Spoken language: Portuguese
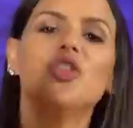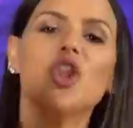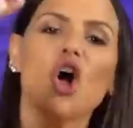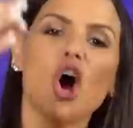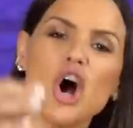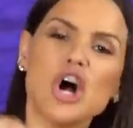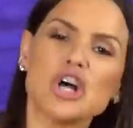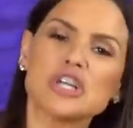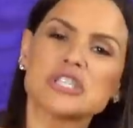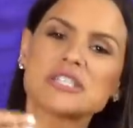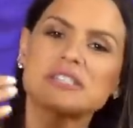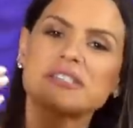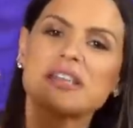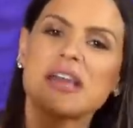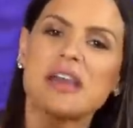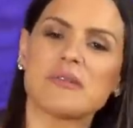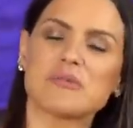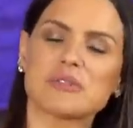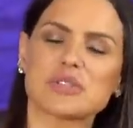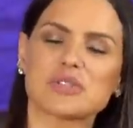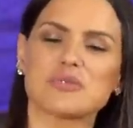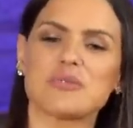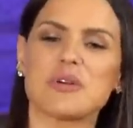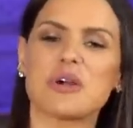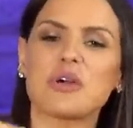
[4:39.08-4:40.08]
nós
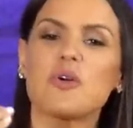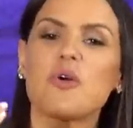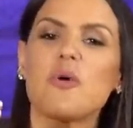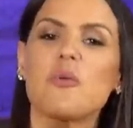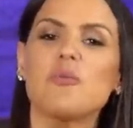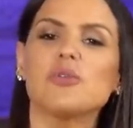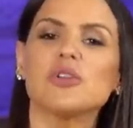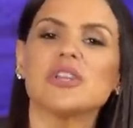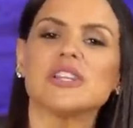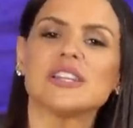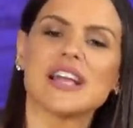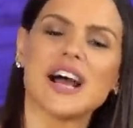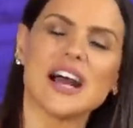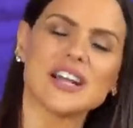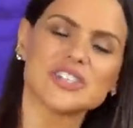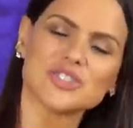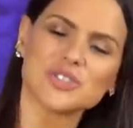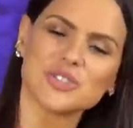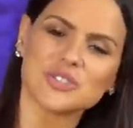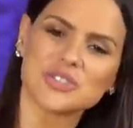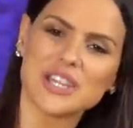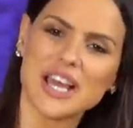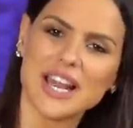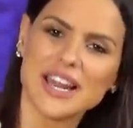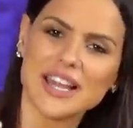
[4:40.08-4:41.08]
temos uma
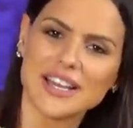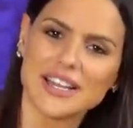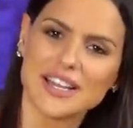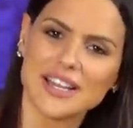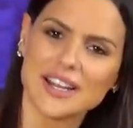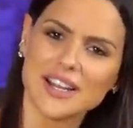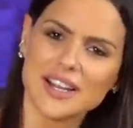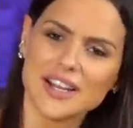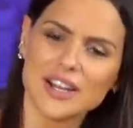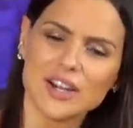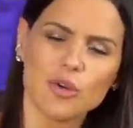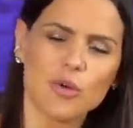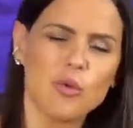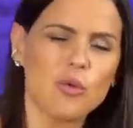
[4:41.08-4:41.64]
comunidade no Telegram